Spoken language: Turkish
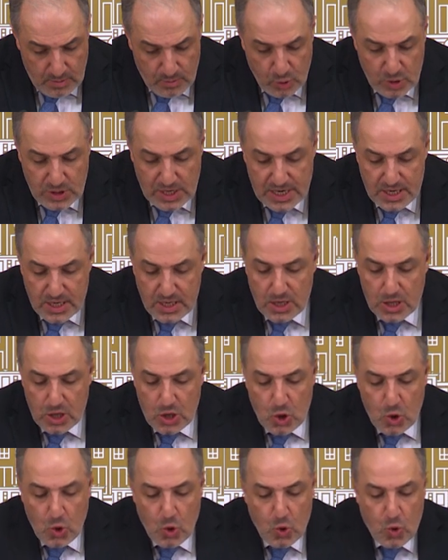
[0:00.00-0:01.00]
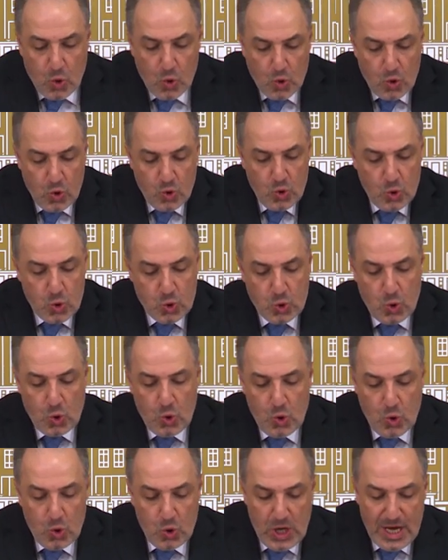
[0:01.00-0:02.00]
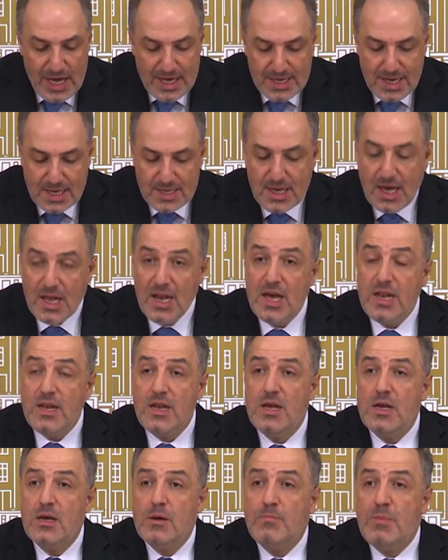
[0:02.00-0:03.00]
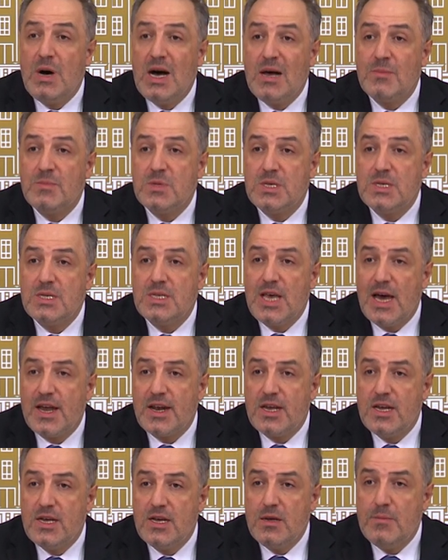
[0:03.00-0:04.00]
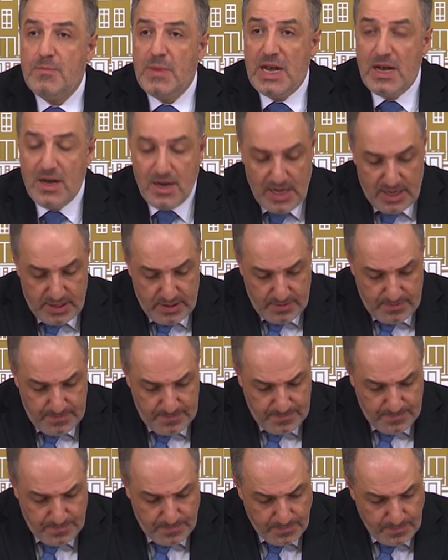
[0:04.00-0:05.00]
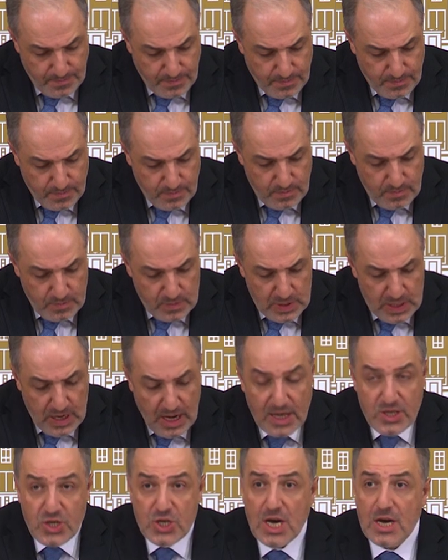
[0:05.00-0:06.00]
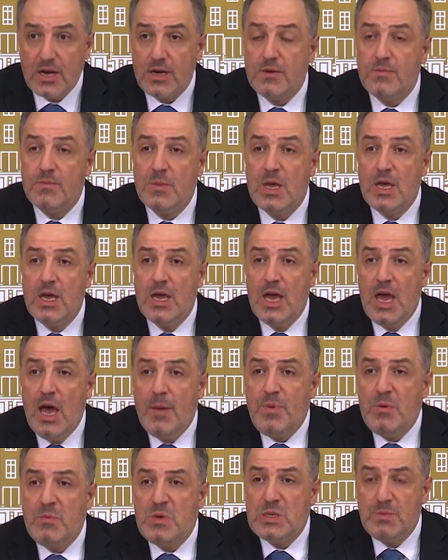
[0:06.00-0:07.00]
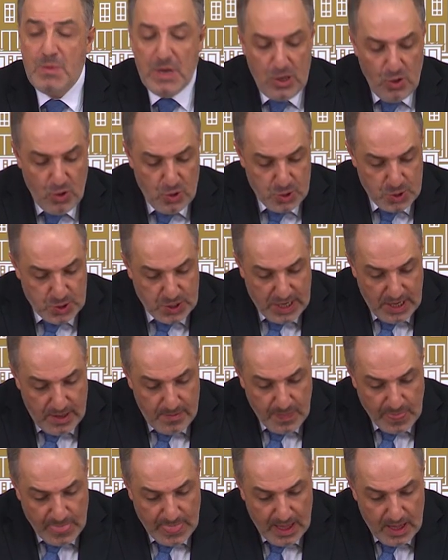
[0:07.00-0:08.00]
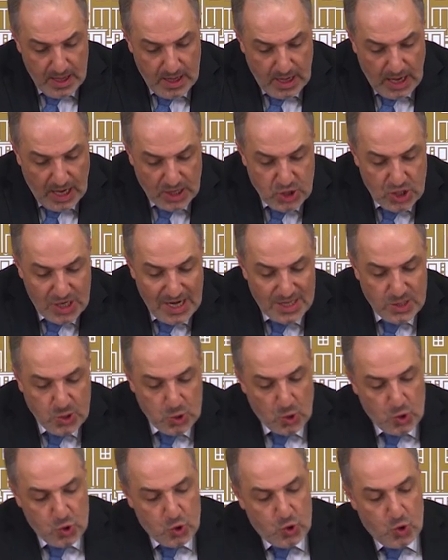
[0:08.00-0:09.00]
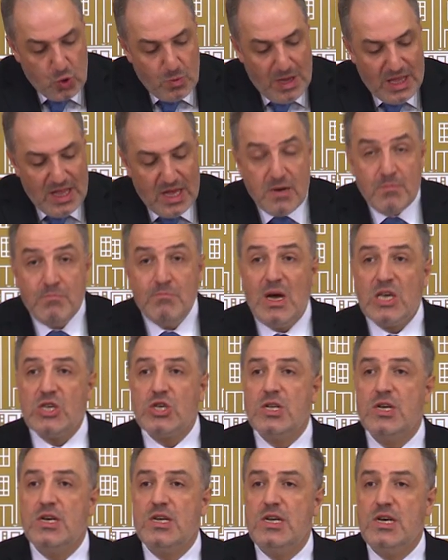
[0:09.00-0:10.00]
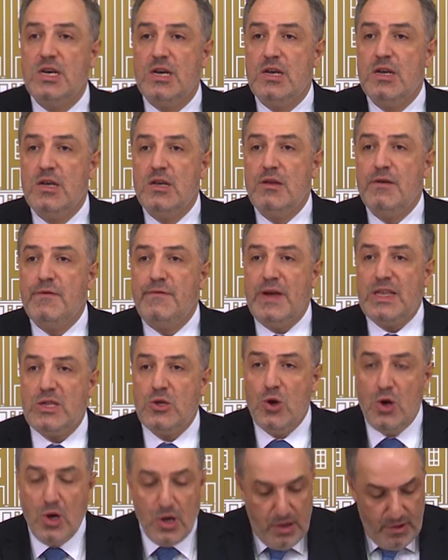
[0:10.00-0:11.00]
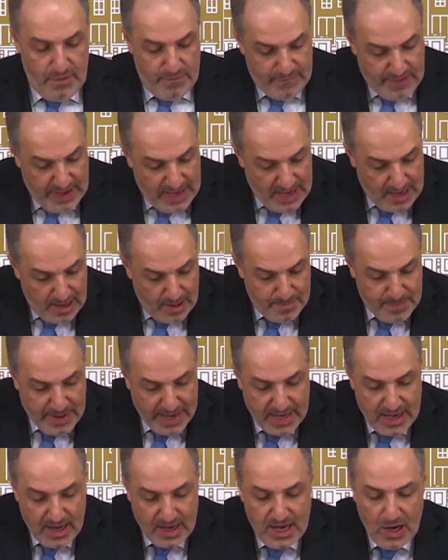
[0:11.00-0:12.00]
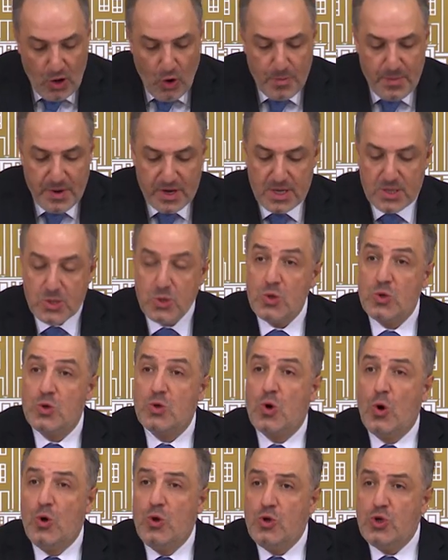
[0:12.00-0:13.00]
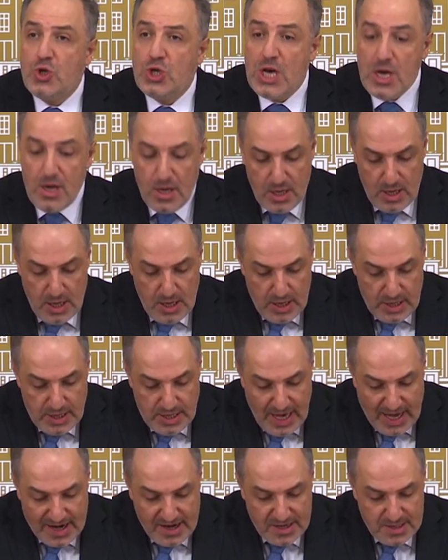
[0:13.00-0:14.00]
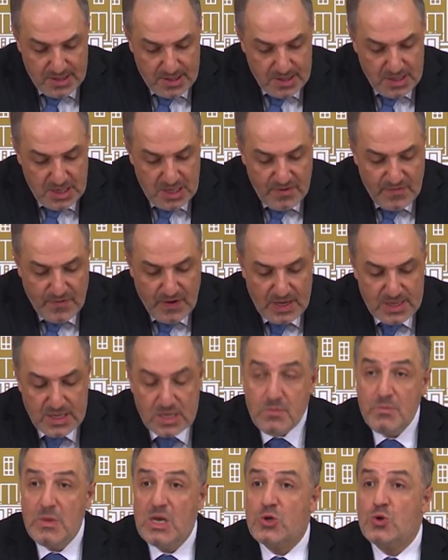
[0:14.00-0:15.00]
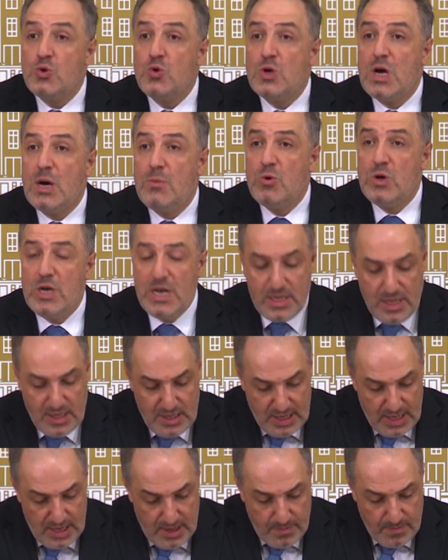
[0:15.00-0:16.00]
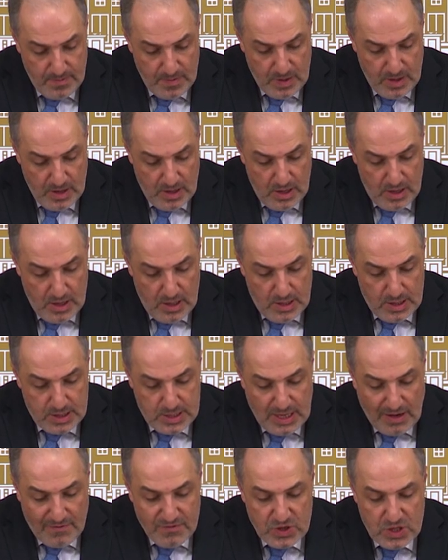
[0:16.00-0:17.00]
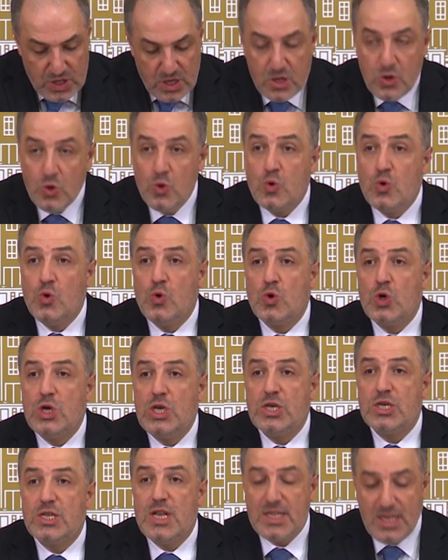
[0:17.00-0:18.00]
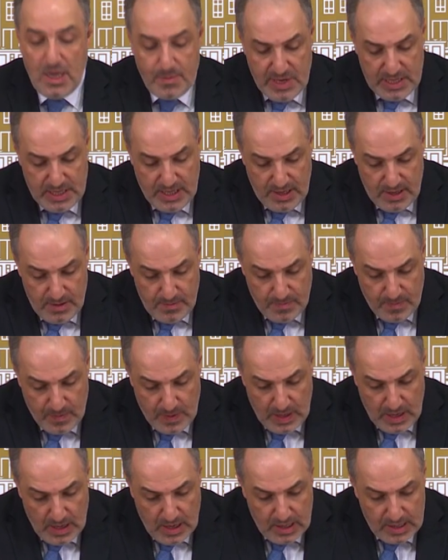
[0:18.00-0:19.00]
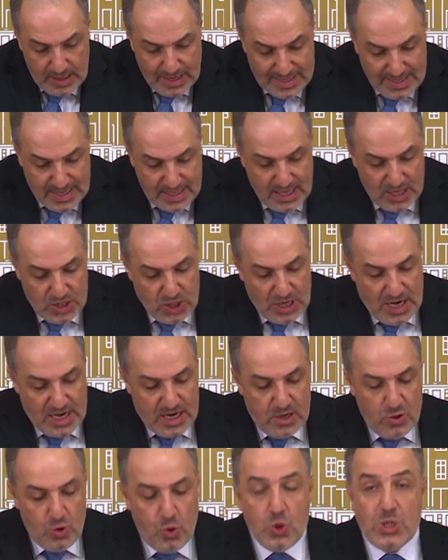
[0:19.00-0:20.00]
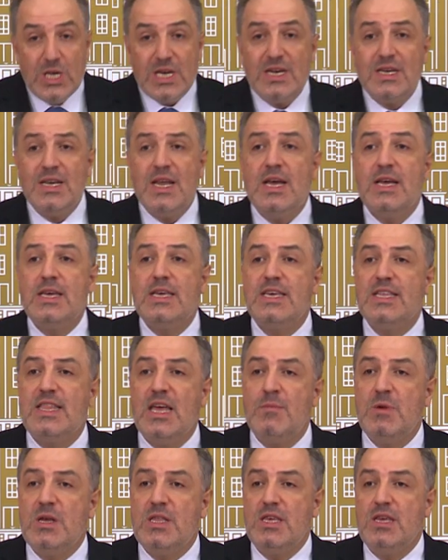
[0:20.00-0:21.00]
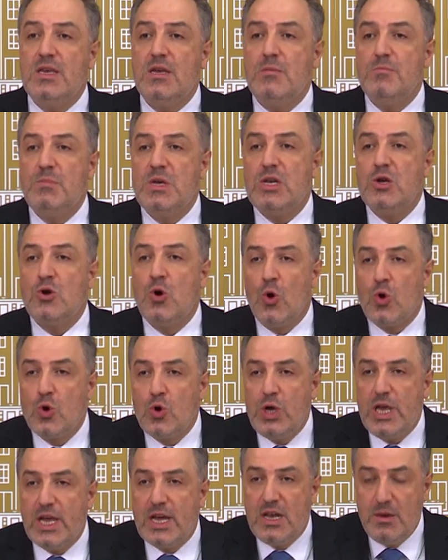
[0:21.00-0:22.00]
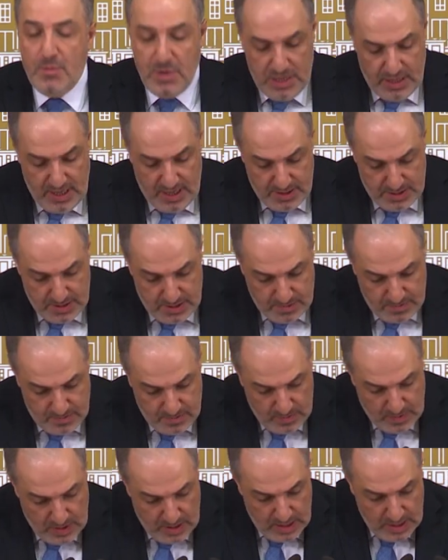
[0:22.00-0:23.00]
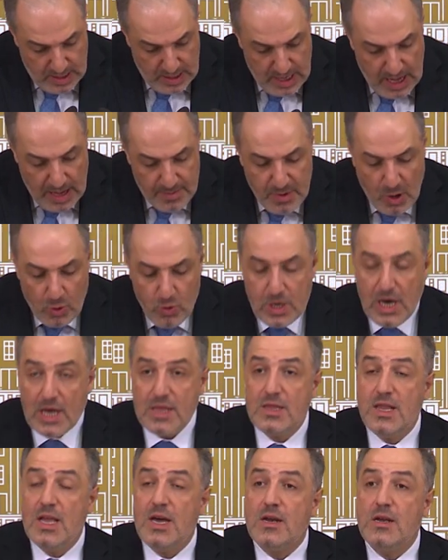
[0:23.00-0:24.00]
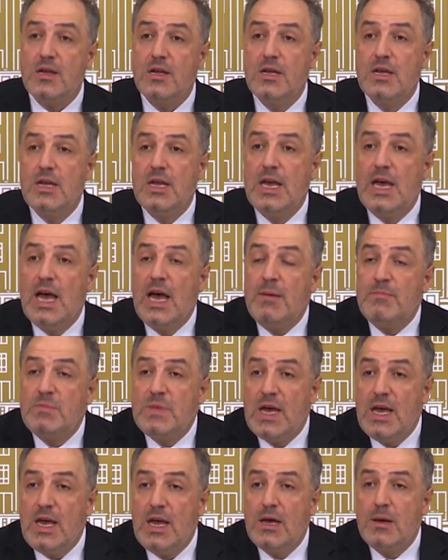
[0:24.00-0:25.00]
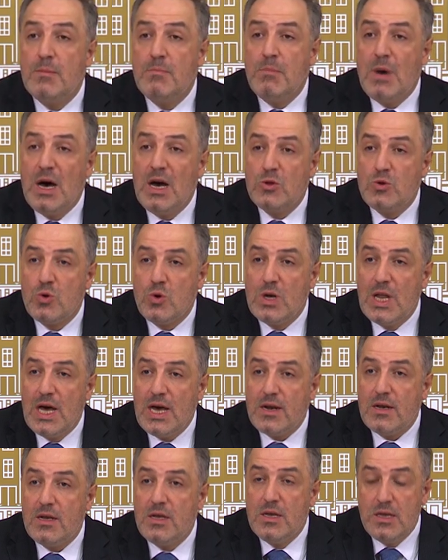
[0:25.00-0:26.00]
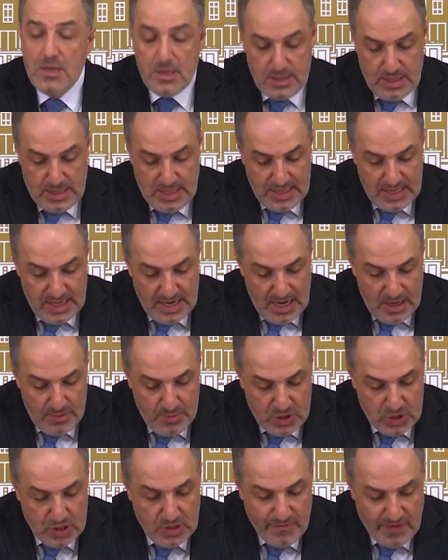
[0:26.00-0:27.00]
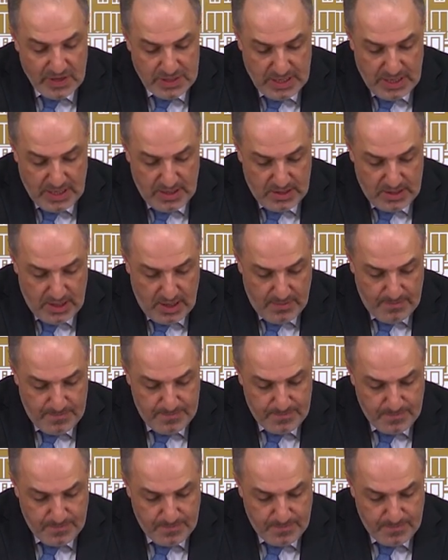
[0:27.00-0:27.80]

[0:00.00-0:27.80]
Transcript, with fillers: Bunları hukukun üstünlüğünü esas alan bağımsız yargı belirler. Ancak hepimiz biliyoruz ki açılan soruşturmaların başlığını FETÖ veya PKK operasyonu koyunca yargısız infazın meşru kabul edildiği, savcının hukuku işletemediği, gazetecilerin üzerine gidemediği bir korku iklimindeyiz. Hem avukatlar hem de mağdurlar sindirilmiş vaziyette.